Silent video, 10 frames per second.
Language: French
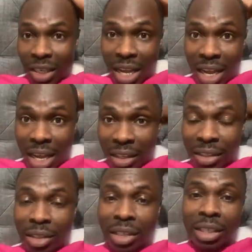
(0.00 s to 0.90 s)
Il est
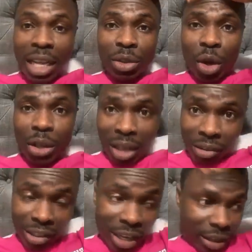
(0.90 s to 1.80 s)

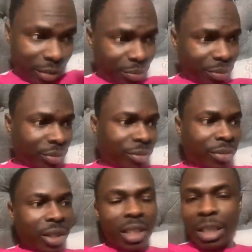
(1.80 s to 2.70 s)
17h35.
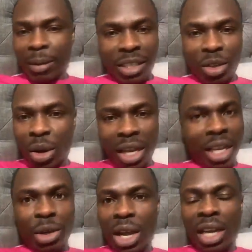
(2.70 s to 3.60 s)
Je ne sais pas s'il aura
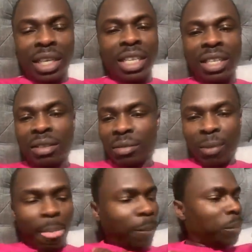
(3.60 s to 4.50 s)
quelqu'un en ligne,
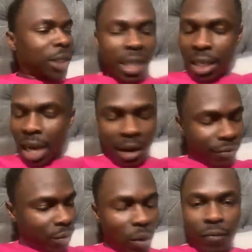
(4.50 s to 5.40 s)
mais c'est
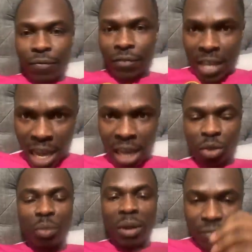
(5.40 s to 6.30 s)
grave. On
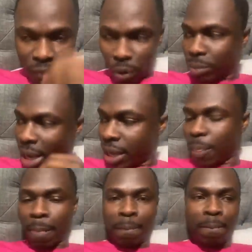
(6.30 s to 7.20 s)
vient de m'informer.